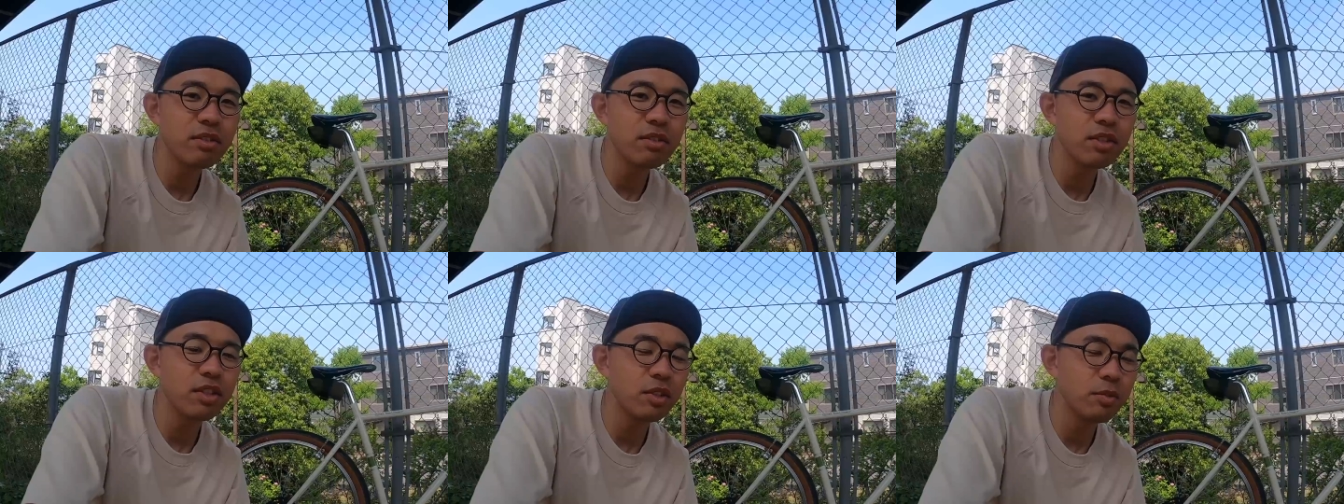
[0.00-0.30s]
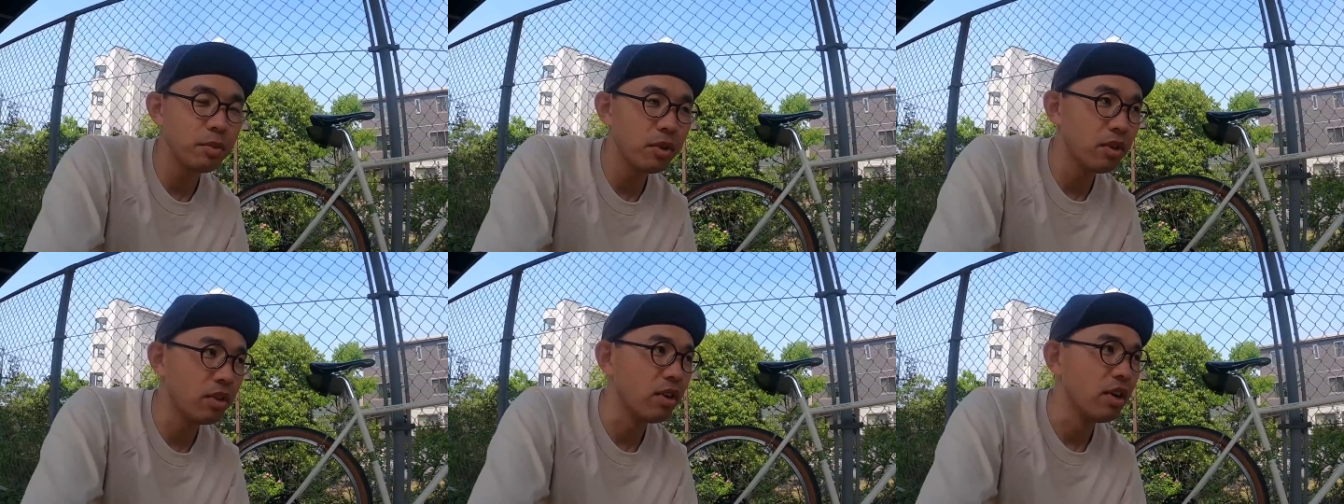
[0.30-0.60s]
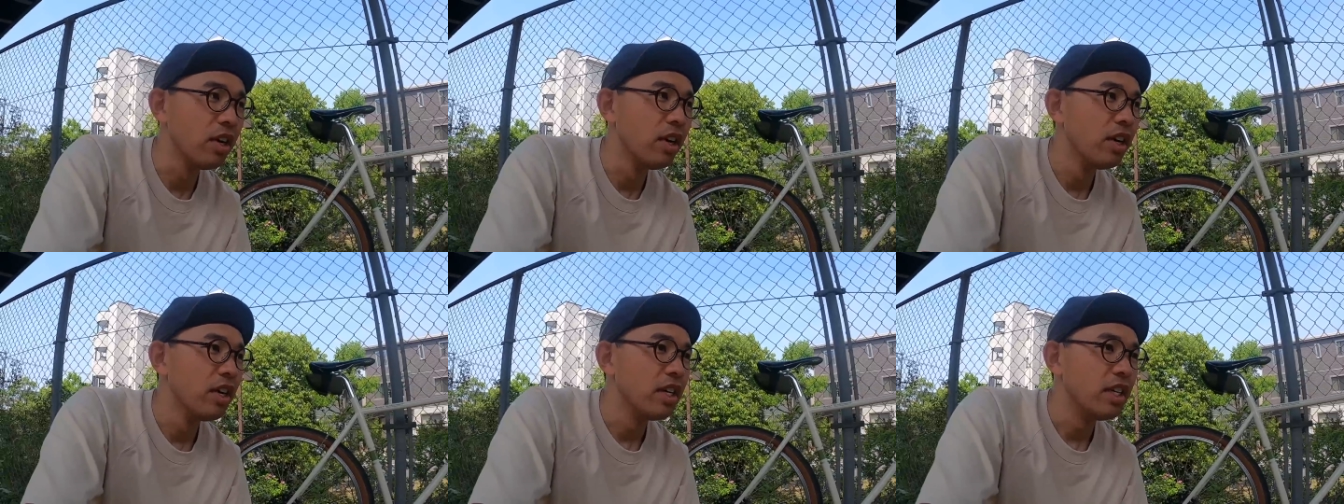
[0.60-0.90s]
速機も
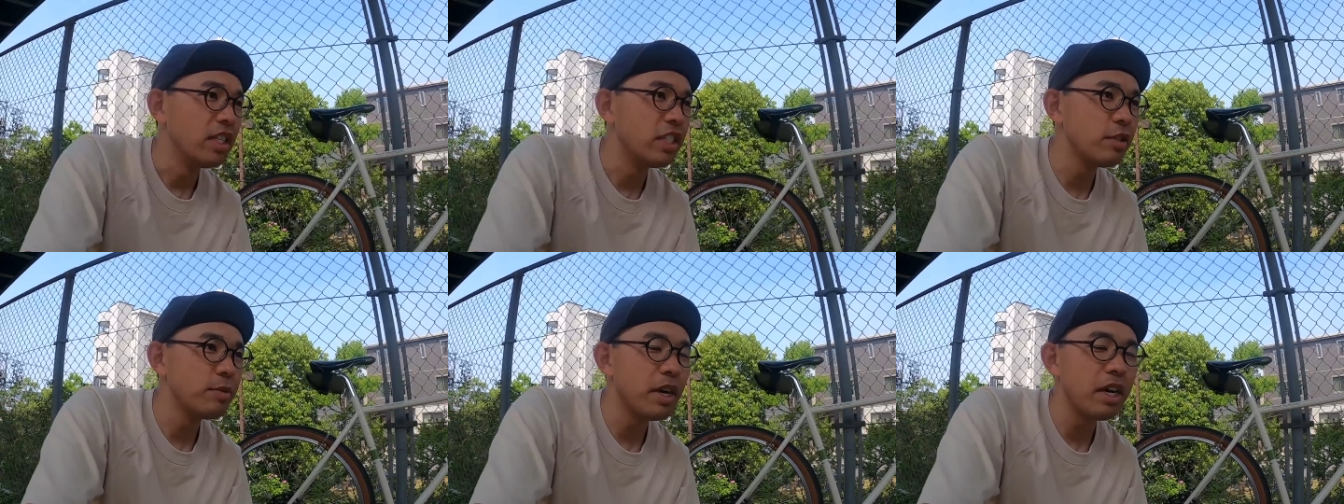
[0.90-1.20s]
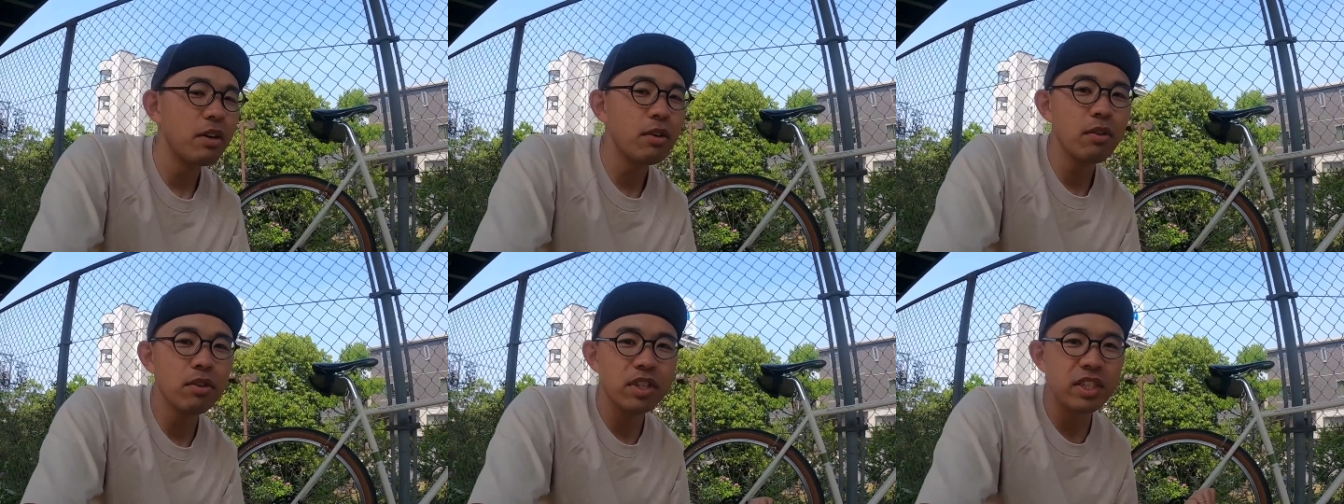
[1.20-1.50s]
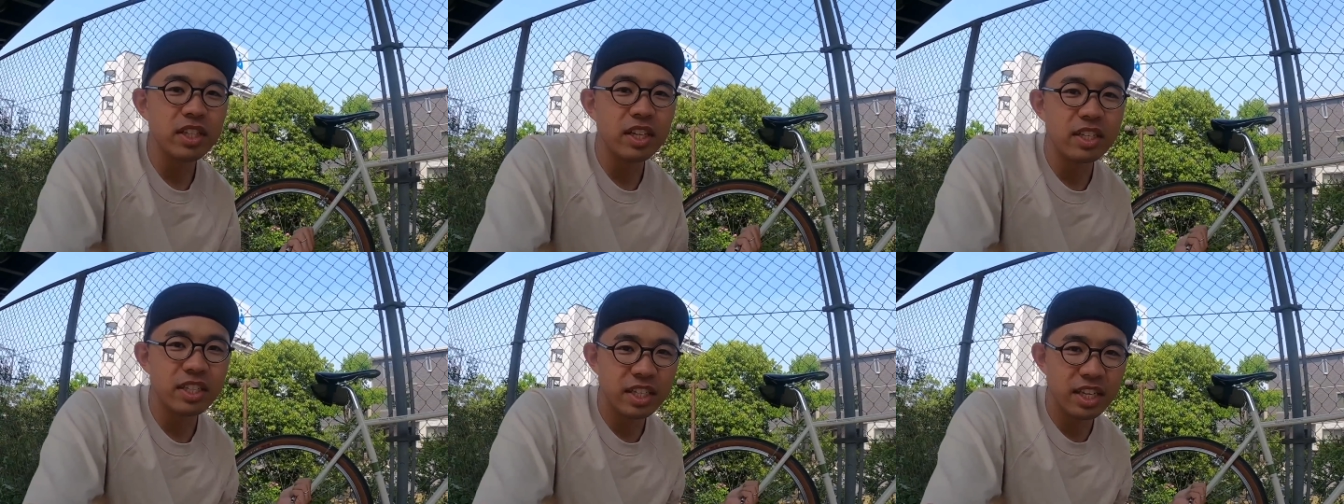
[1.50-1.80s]
一番大
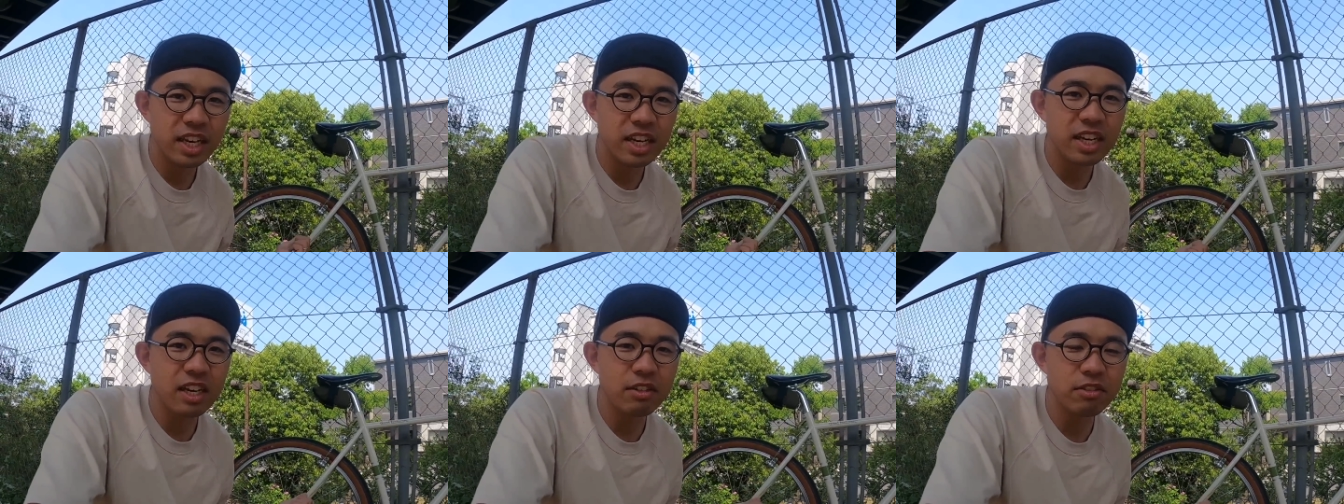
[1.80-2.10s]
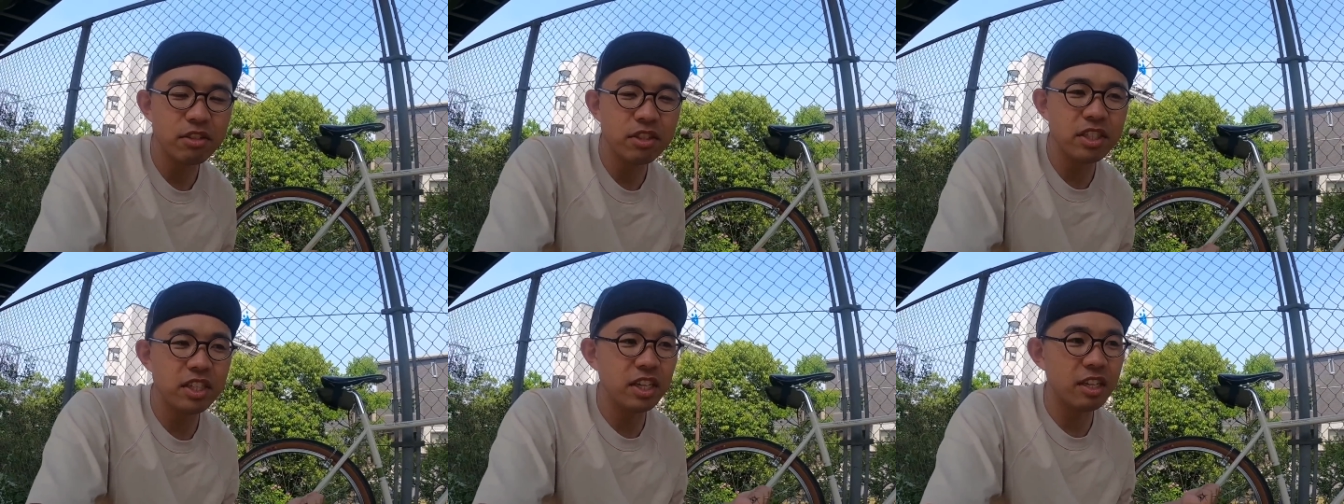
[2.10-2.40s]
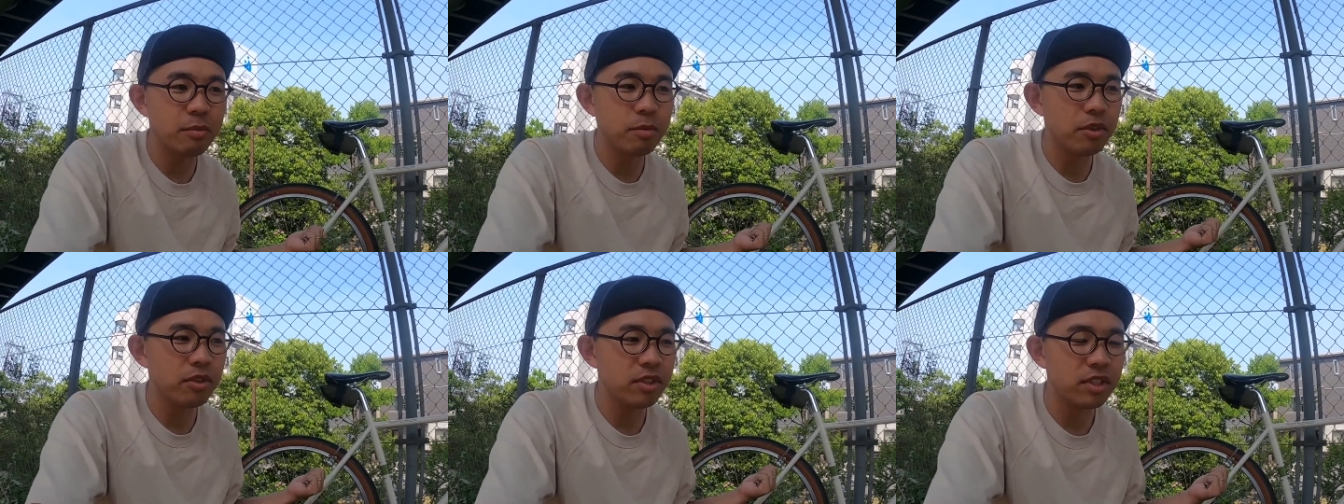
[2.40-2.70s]
きなギア軽い
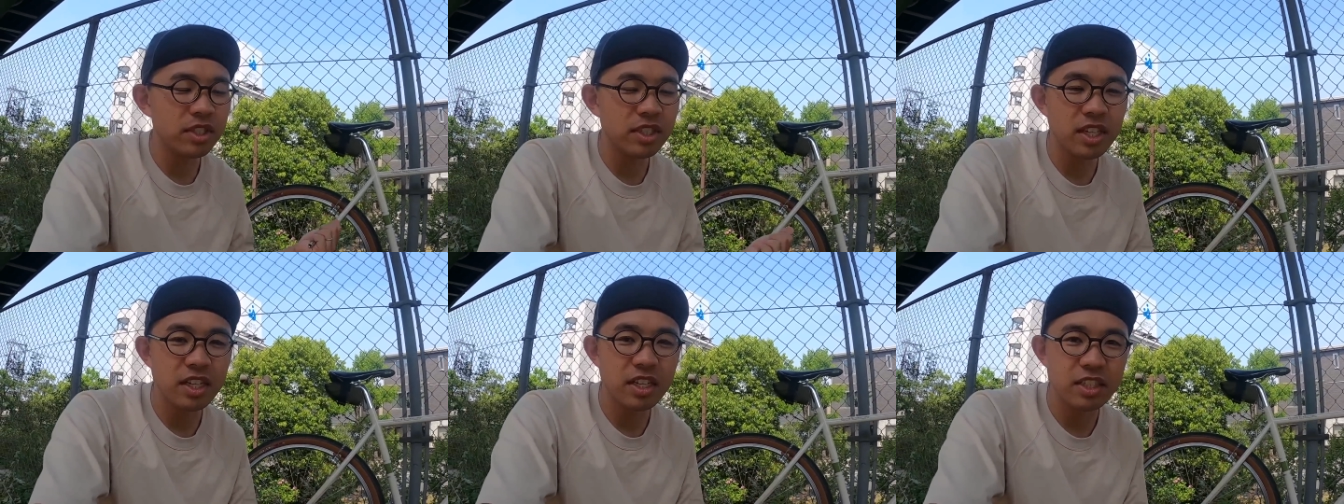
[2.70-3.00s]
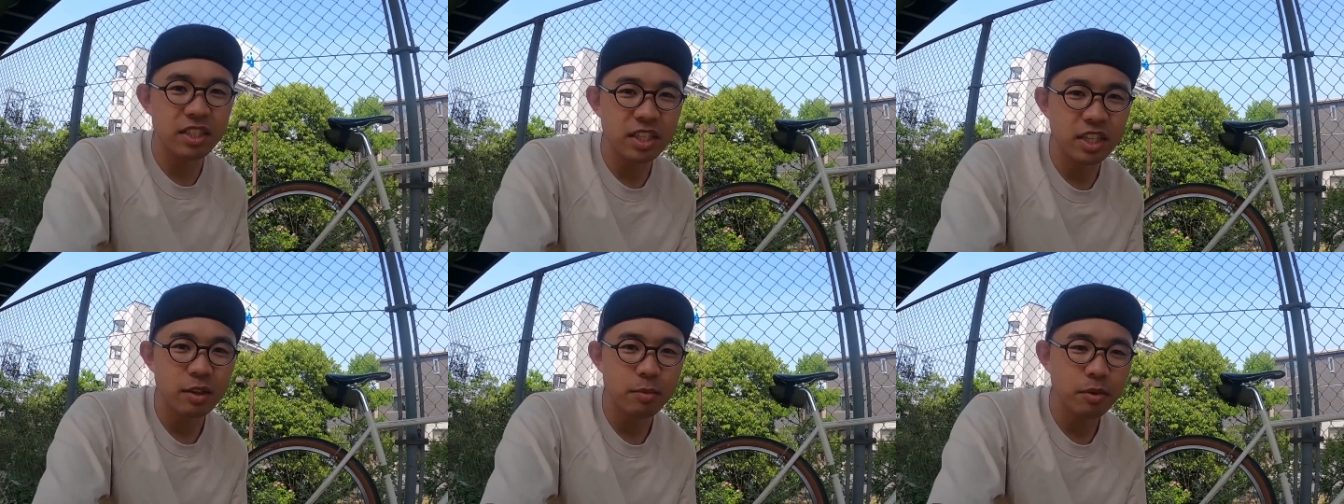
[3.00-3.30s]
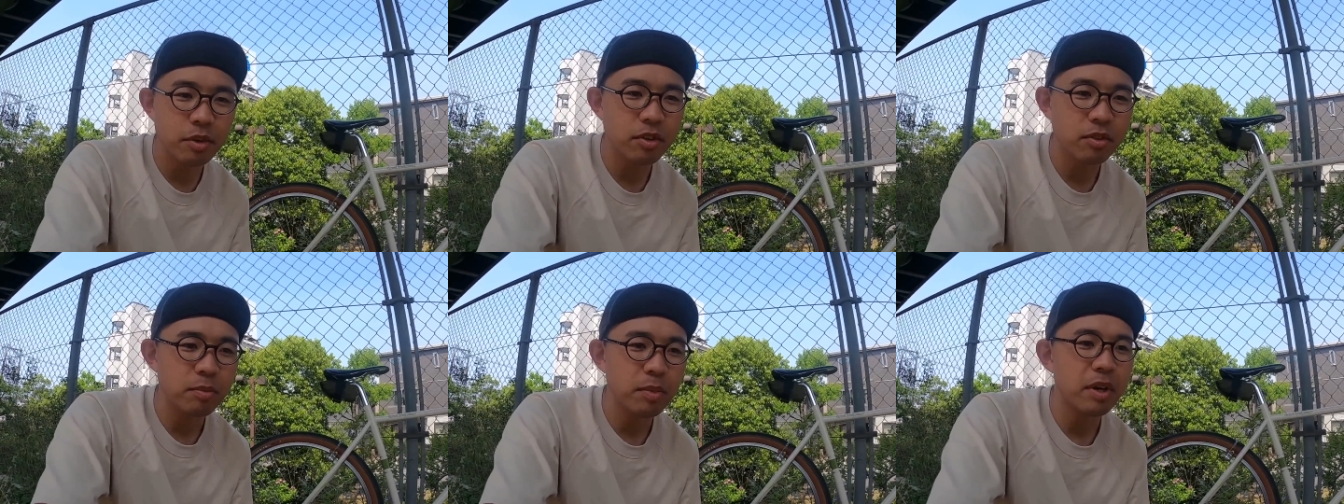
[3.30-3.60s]
ギアも小さなギアも、